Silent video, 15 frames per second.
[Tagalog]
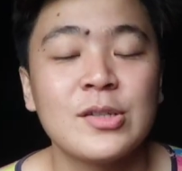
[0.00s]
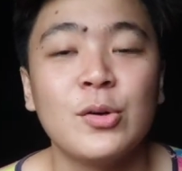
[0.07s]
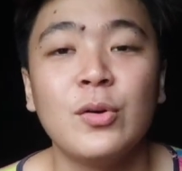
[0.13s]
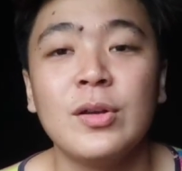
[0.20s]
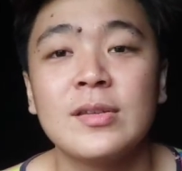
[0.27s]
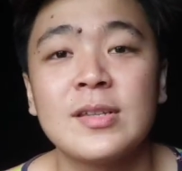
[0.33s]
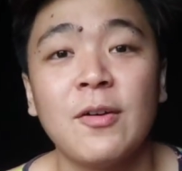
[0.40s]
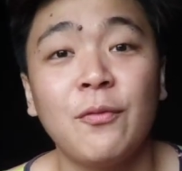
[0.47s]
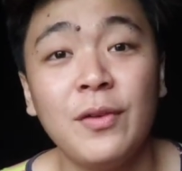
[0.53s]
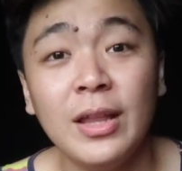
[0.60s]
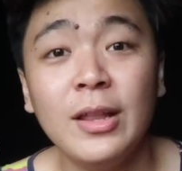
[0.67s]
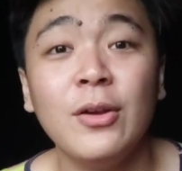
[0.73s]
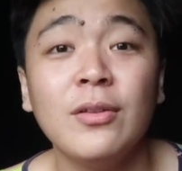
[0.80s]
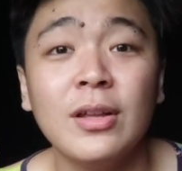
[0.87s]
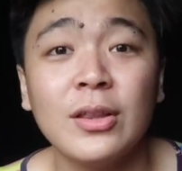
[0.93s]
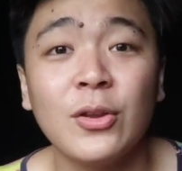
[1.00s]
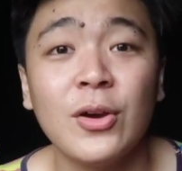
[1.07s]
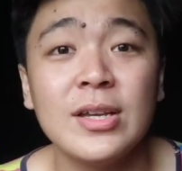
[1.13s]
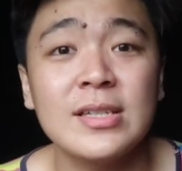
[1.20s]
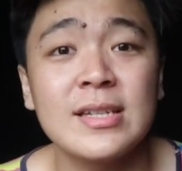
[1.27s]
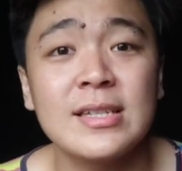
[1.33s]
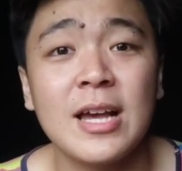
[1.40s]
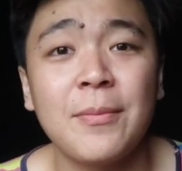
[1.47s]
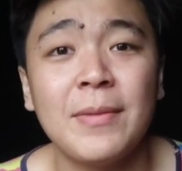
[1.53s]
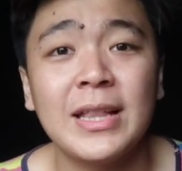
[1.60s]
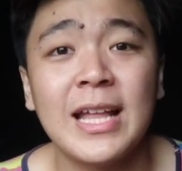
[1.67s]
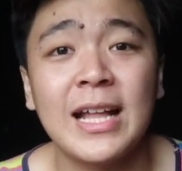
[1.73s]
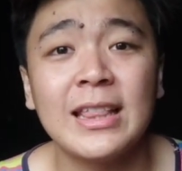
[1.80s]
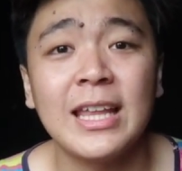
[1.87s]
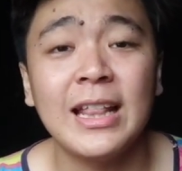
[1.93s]
So sa video na to,
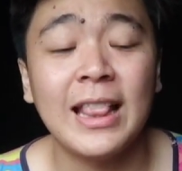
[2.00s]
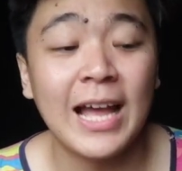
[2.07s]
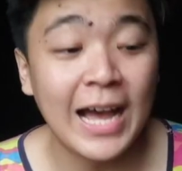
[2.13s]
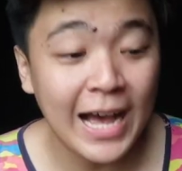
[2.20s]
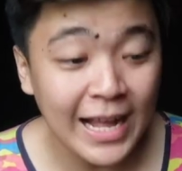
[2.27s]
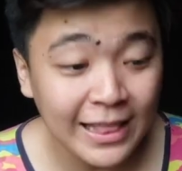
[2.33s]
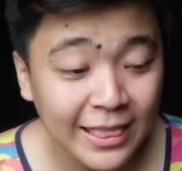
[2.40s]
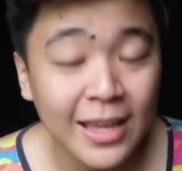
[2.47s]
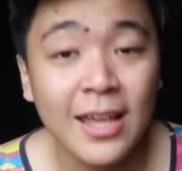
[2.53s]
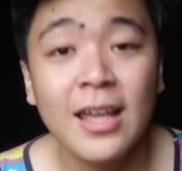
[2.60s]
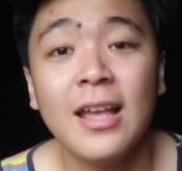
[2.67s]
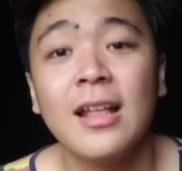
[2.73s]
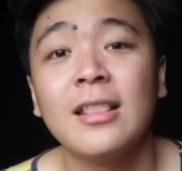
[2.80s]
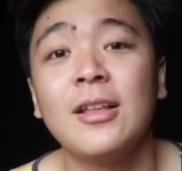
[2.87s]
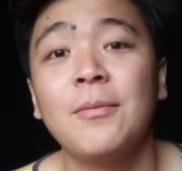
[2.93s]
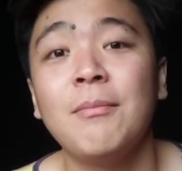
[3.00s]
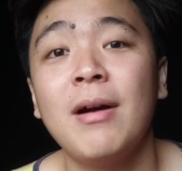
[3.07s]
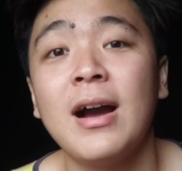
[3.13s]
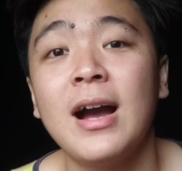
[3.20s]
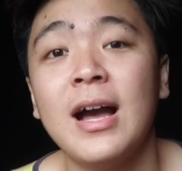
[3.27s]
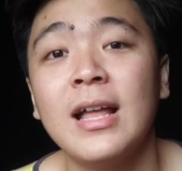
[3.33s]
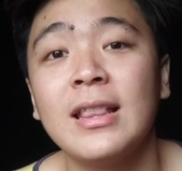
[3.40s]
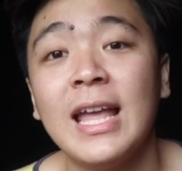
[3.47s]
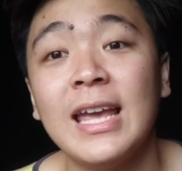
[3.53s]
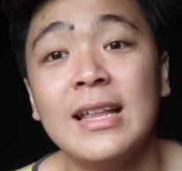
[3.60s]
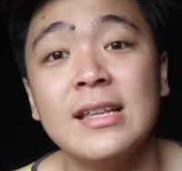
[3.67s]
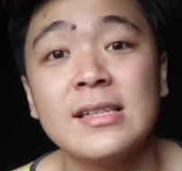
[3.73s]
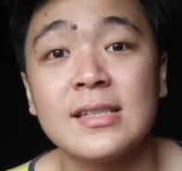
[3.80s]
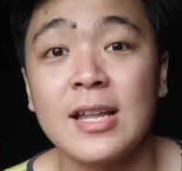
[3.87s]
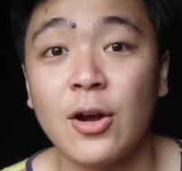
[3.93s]
isasama natin lahat ng mga
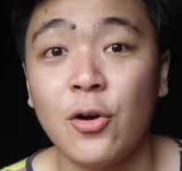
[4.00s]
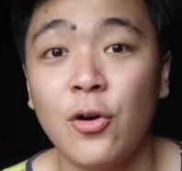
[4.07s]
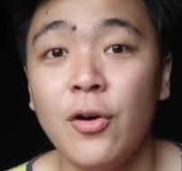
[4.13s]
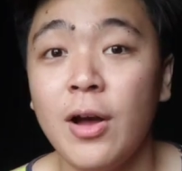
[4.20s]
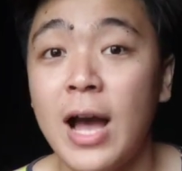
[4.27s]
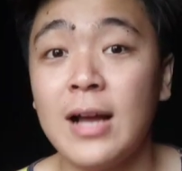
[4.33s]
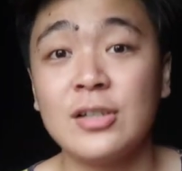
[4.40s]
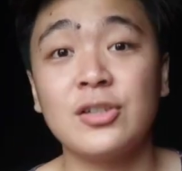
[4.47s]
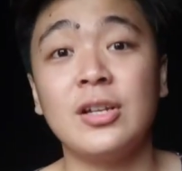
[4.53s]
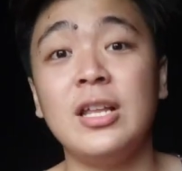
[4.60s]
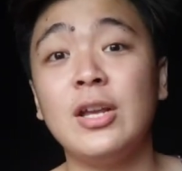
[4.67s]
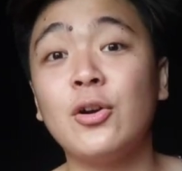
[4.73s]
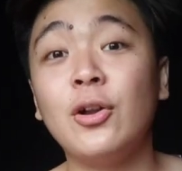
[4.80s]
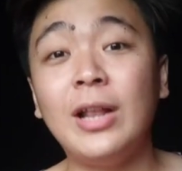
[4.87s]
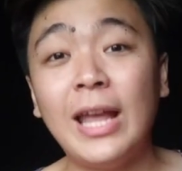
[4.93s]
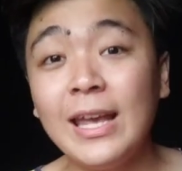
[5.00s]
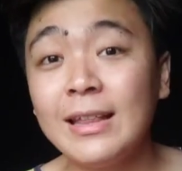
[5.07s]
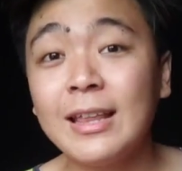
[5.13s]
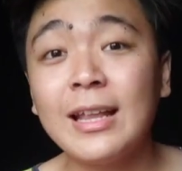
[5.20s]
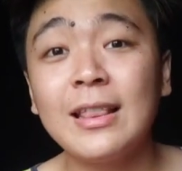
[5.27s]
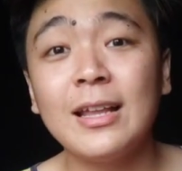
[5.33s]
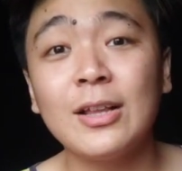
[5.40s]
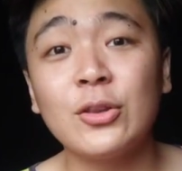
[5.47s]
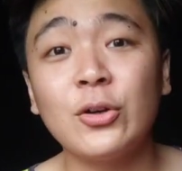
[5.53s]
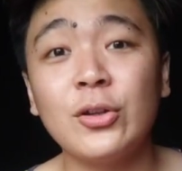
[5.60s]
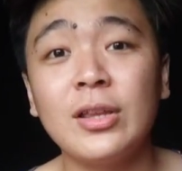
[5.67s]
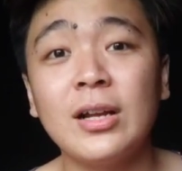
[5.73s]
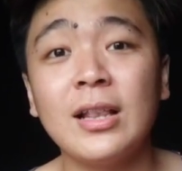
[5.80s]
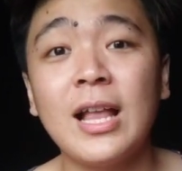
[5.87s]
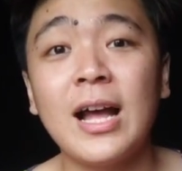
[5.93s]
nailista ko. Actually, collated na
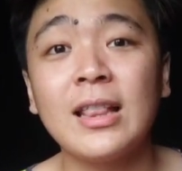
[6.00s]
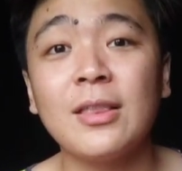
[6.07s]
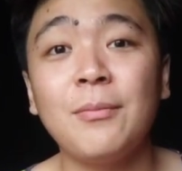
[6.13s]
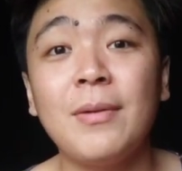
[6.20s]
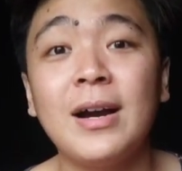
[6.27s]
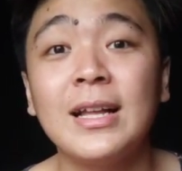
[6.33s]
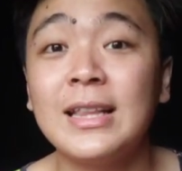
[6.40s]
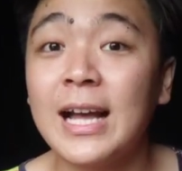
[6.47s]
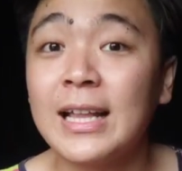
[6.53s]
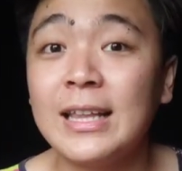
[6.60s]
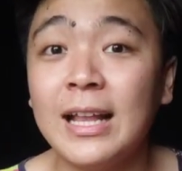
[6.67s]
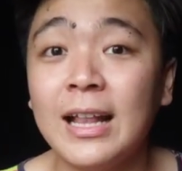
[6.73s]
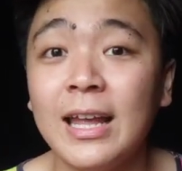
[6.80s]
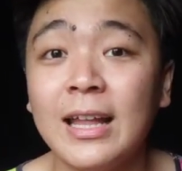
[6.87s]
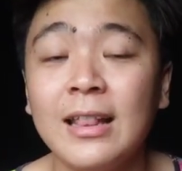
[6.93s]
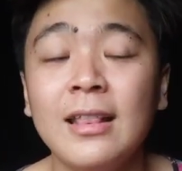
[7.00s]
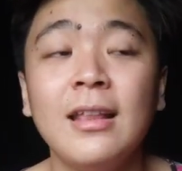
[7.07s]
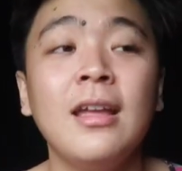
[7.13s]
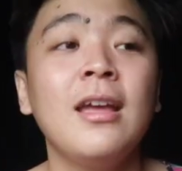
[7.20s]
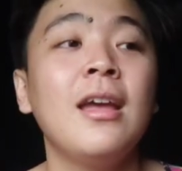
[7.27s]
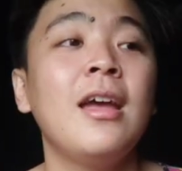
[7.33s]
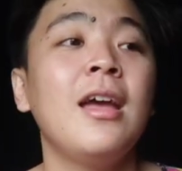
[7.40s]
to ng lahat ng mga dadalin.